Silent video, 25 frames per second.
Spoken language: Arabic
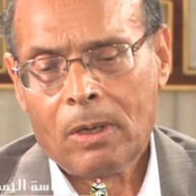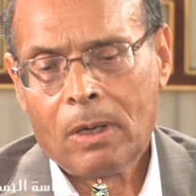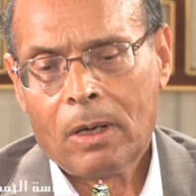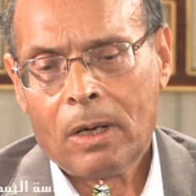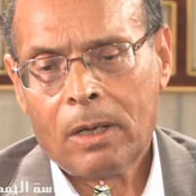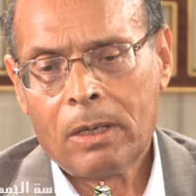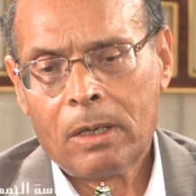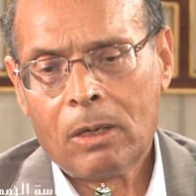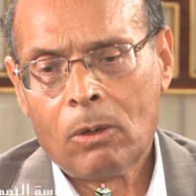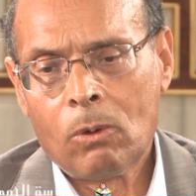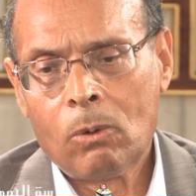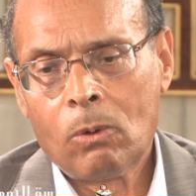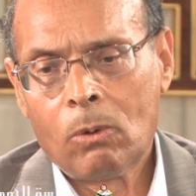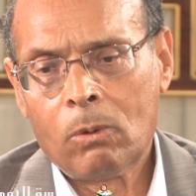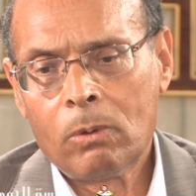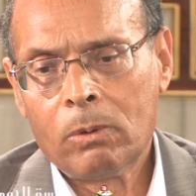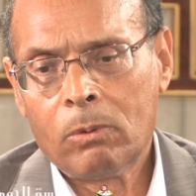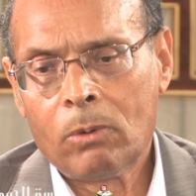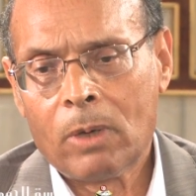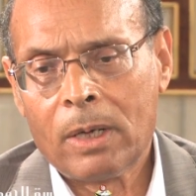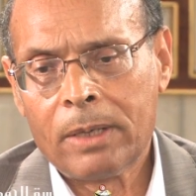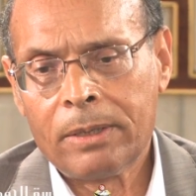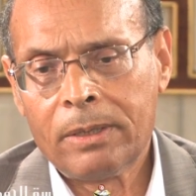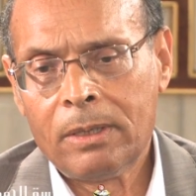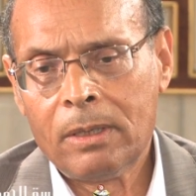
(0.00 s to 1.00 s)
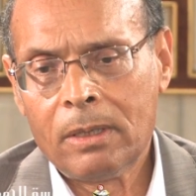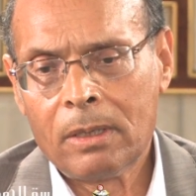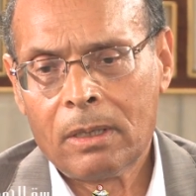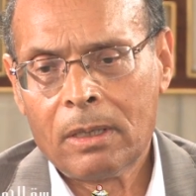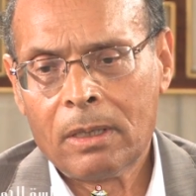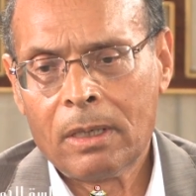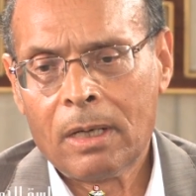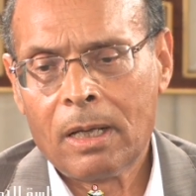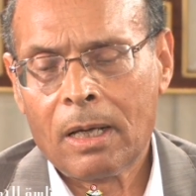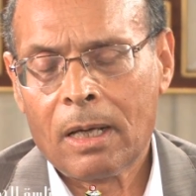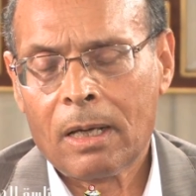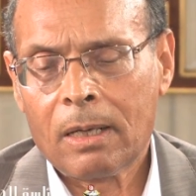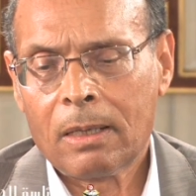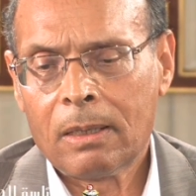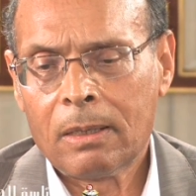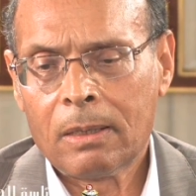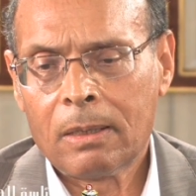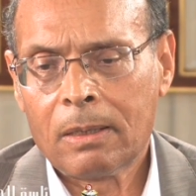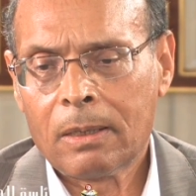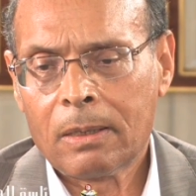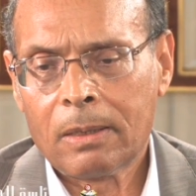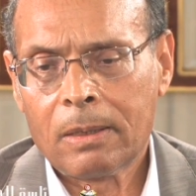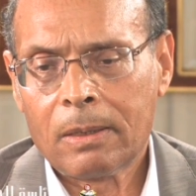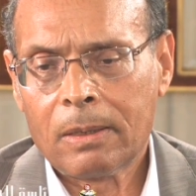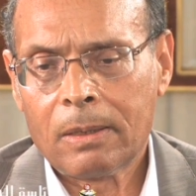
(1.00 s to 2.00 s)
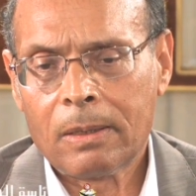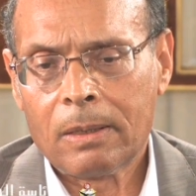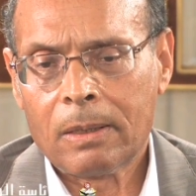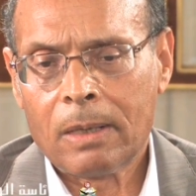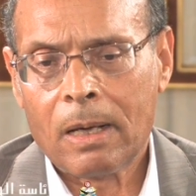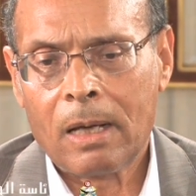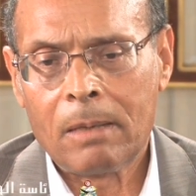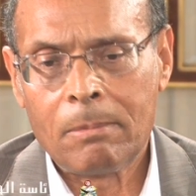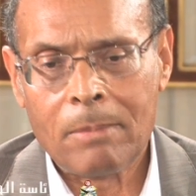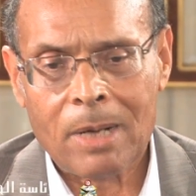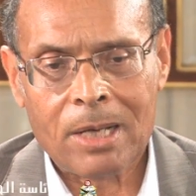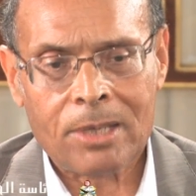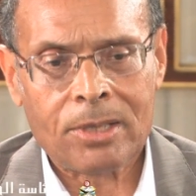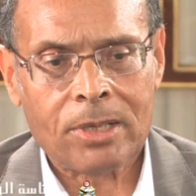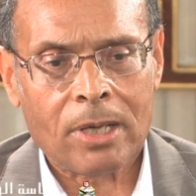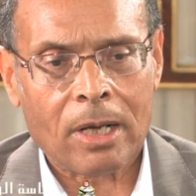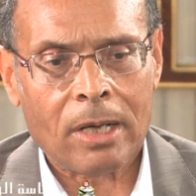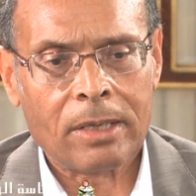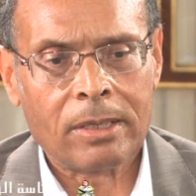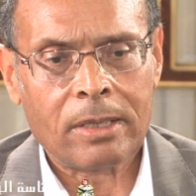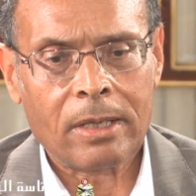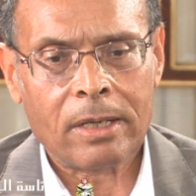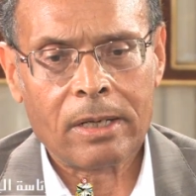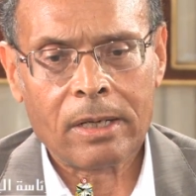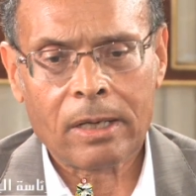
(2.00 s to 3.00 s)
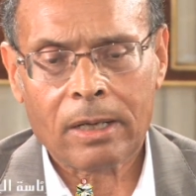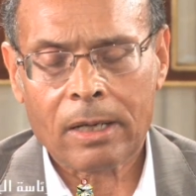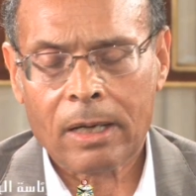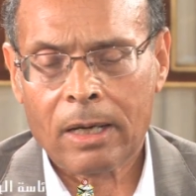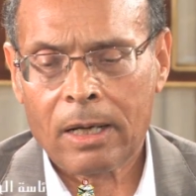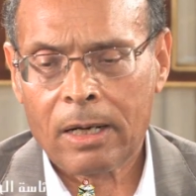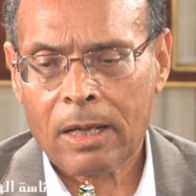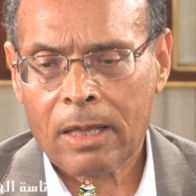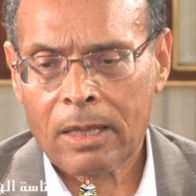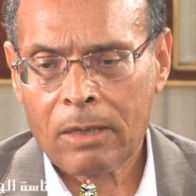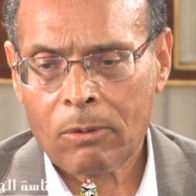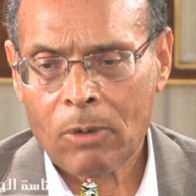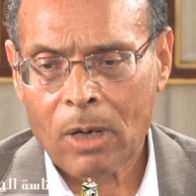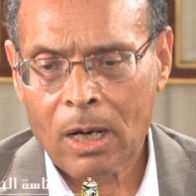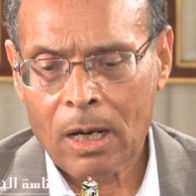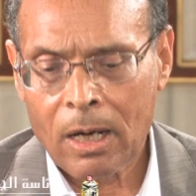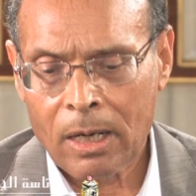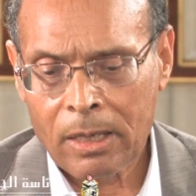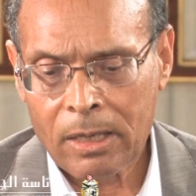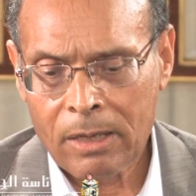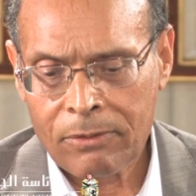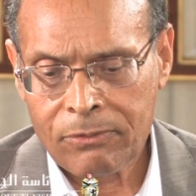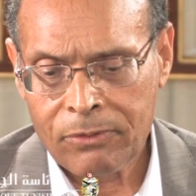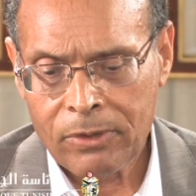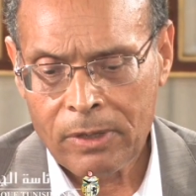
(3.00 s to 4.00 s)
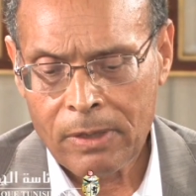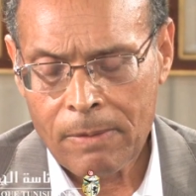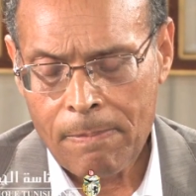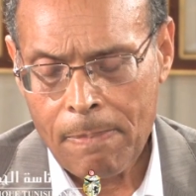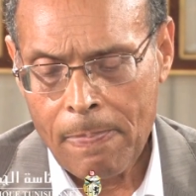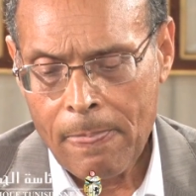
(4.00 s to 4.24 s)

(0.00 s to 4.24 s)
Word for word: أنه يؤدي إلى آه، المأزق التاريخي الذي وقعنا فيه